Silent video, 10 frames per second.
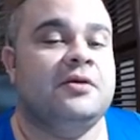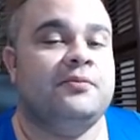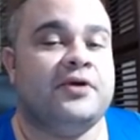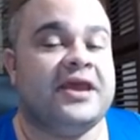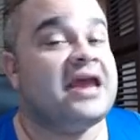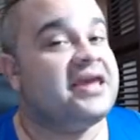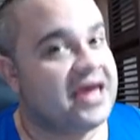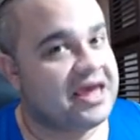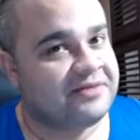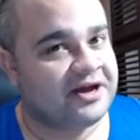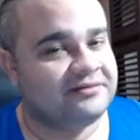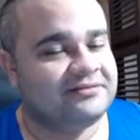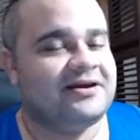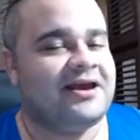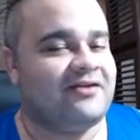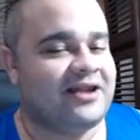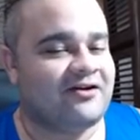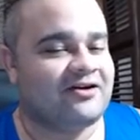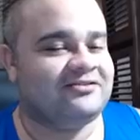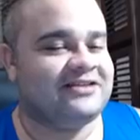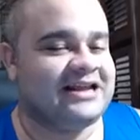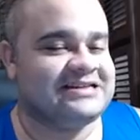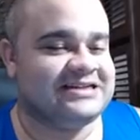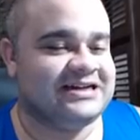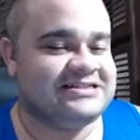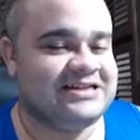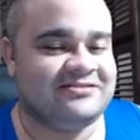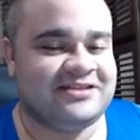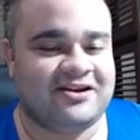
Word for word: Porque Yei, mano, é um negócio interessante, vocês não tem